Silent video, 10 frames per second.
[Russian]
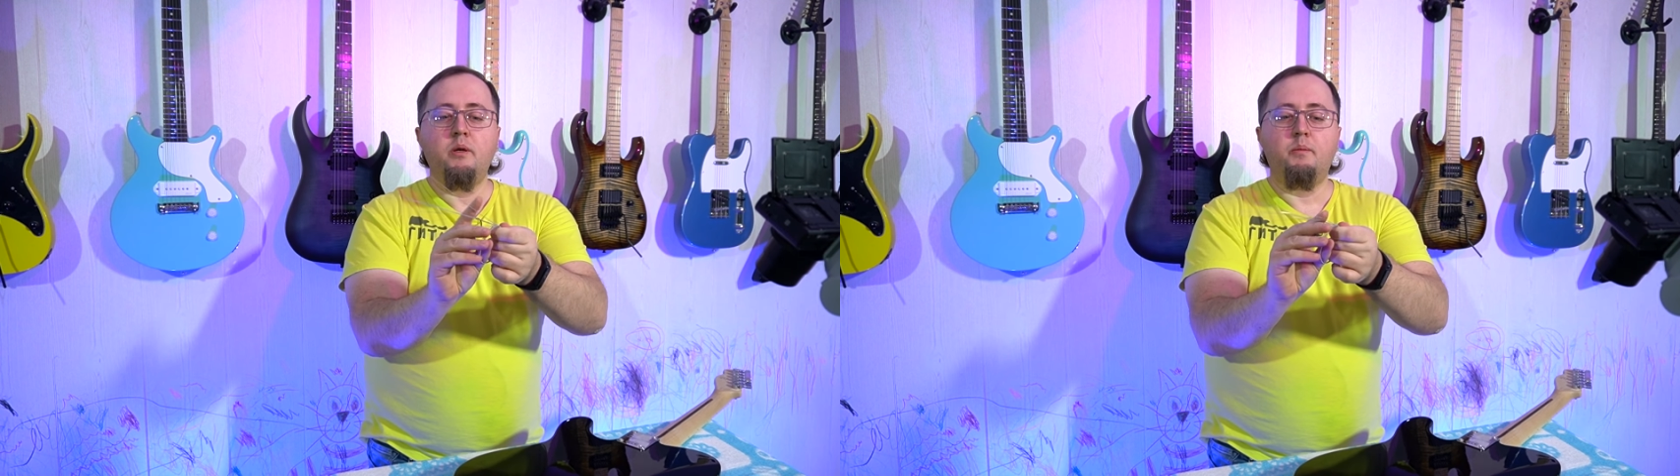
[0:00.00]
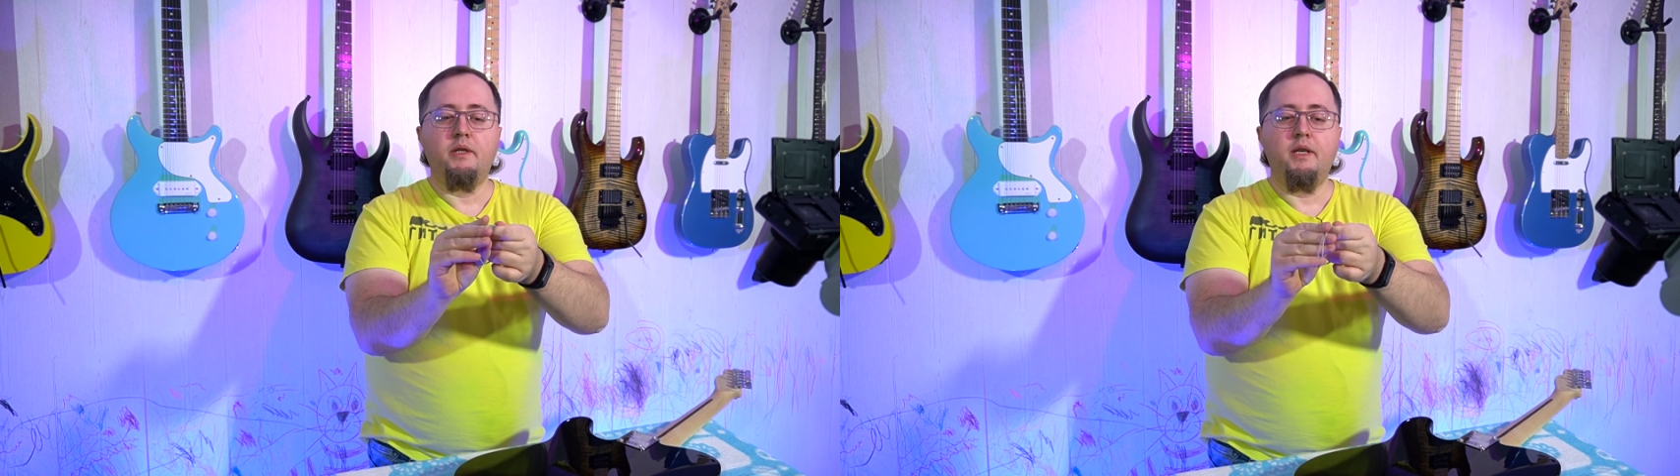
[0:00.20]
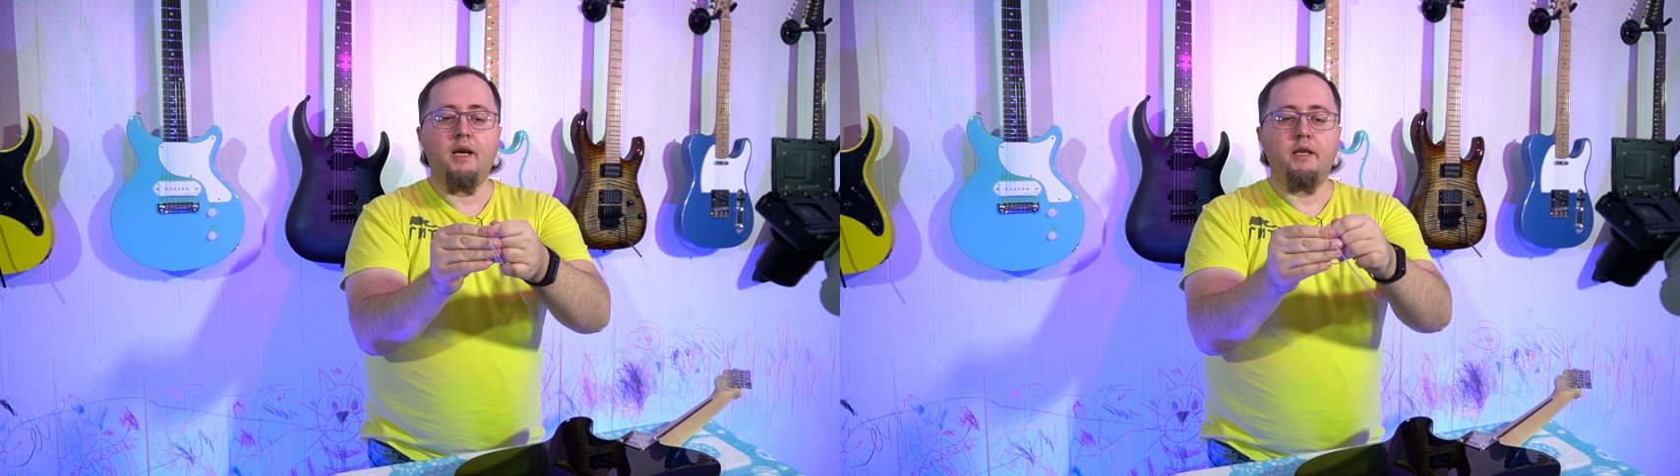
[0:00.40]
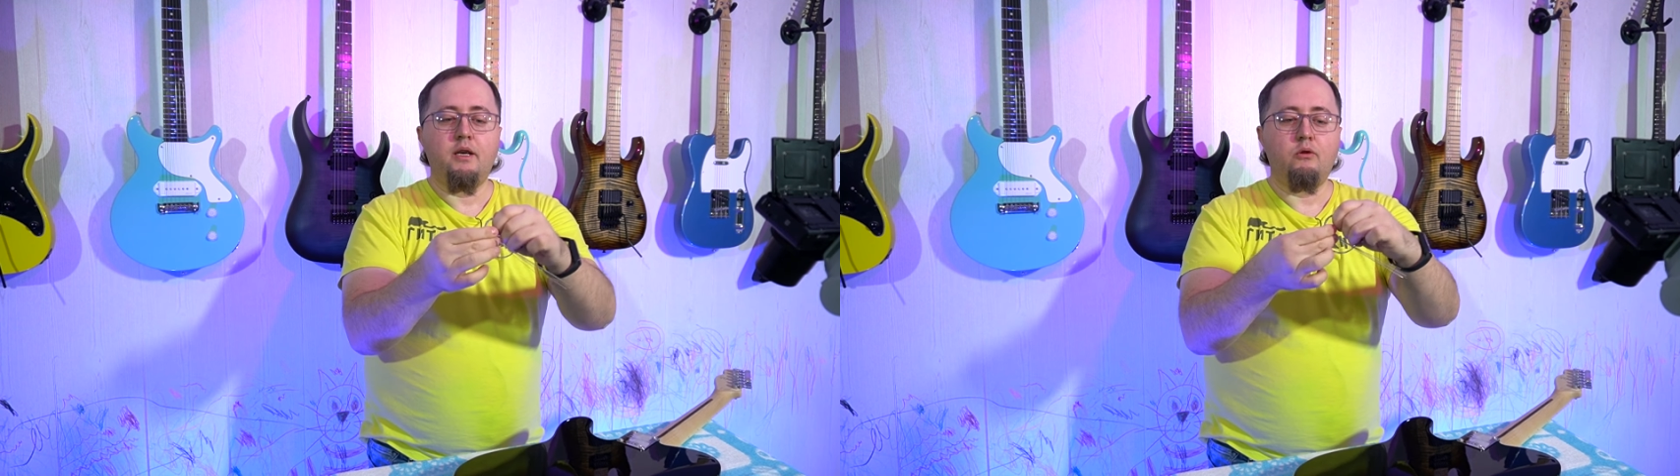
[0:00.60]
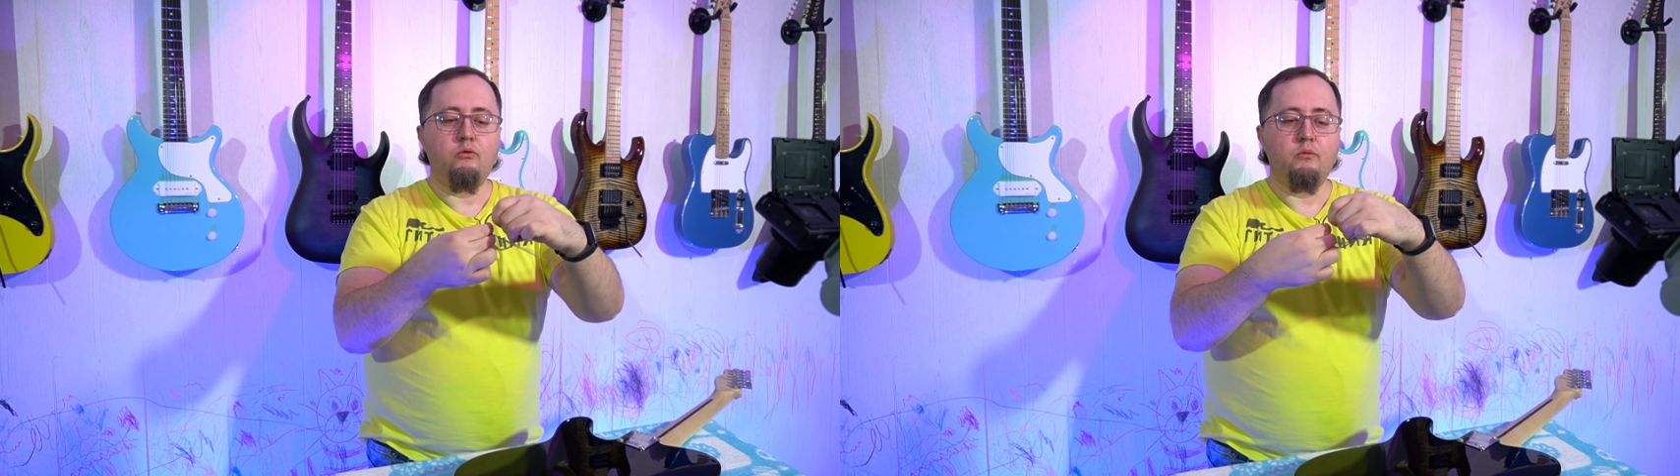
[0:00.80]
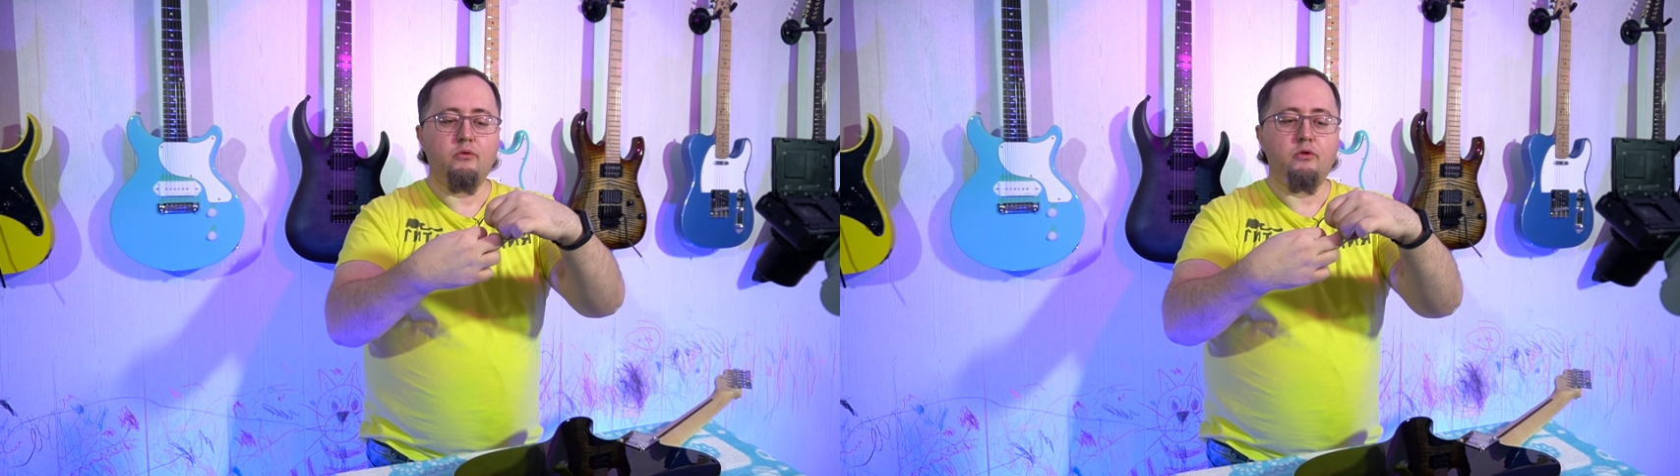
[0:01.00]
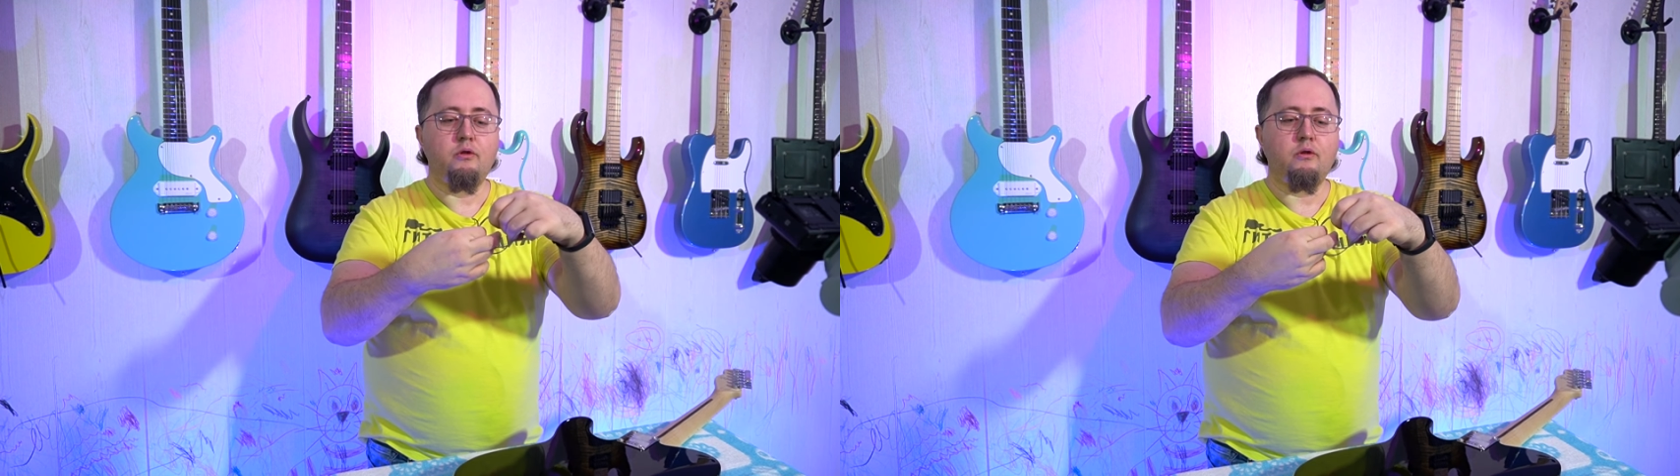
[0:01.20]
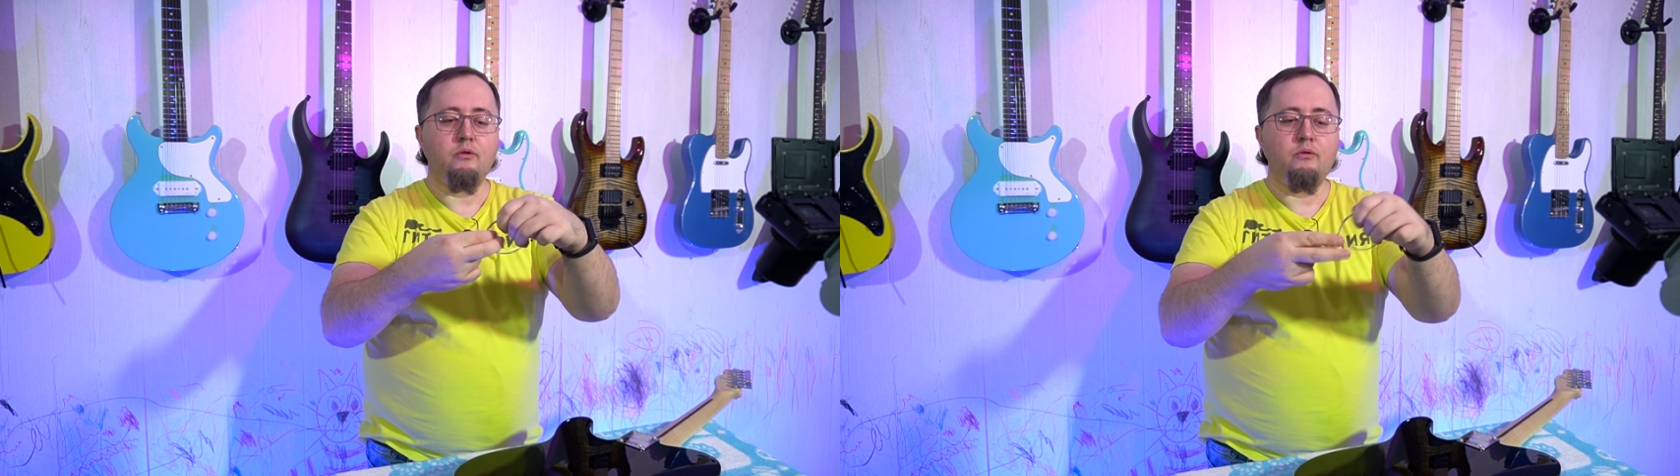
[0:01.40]
не потерять какую-нибудь
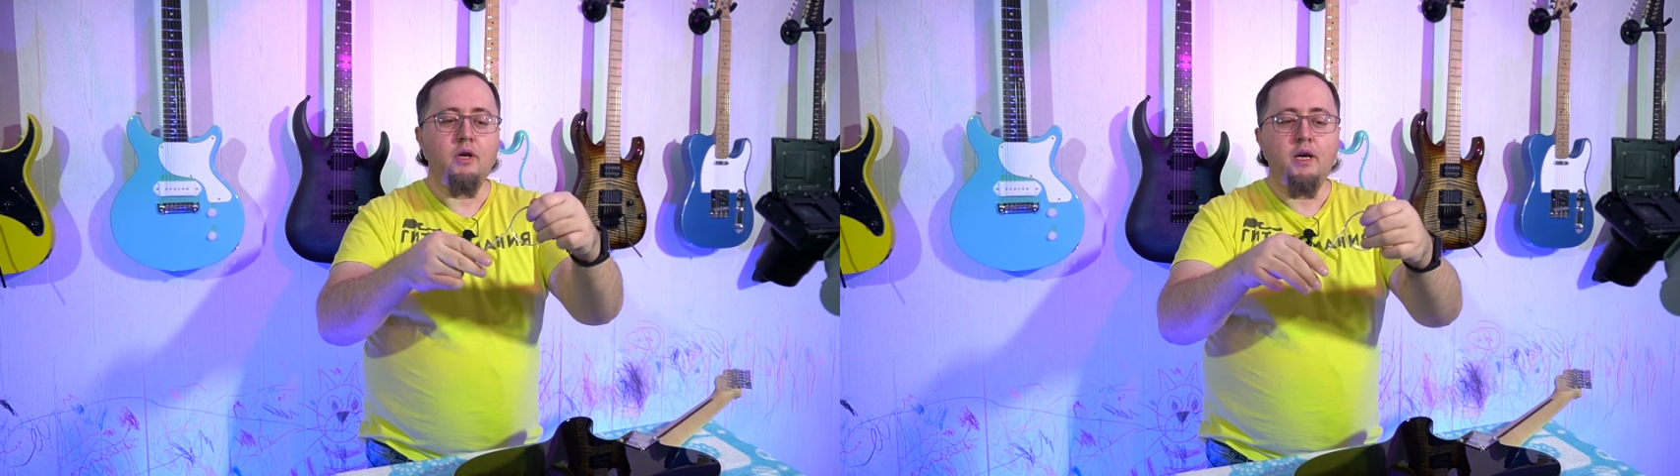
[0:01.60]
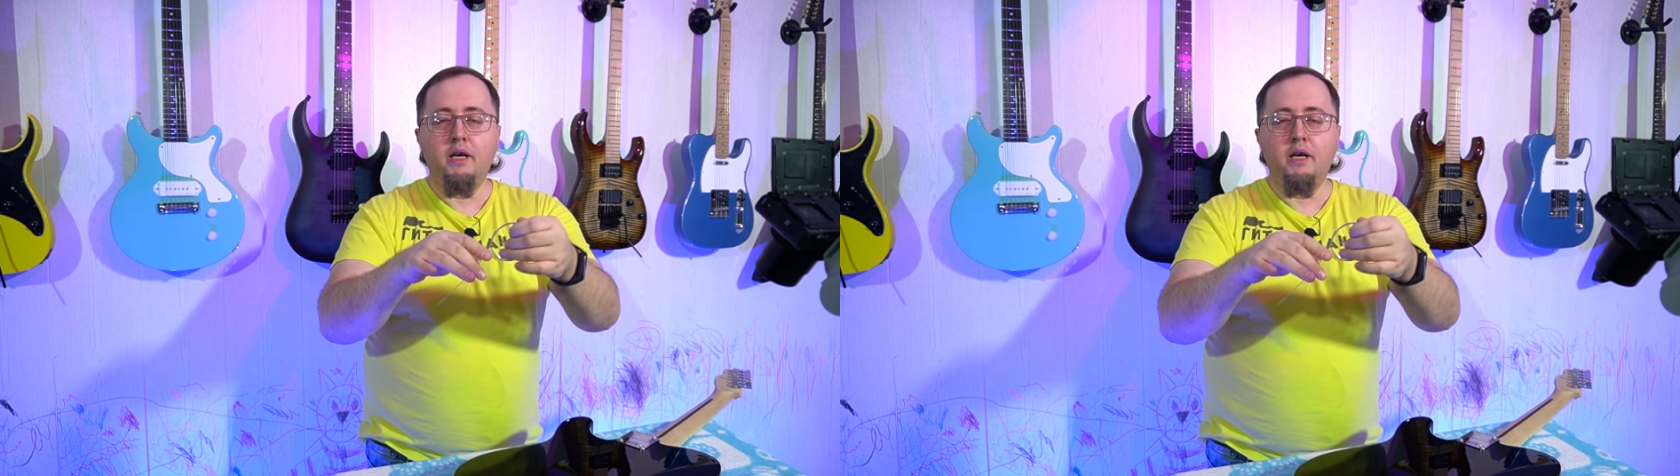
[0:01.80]
струну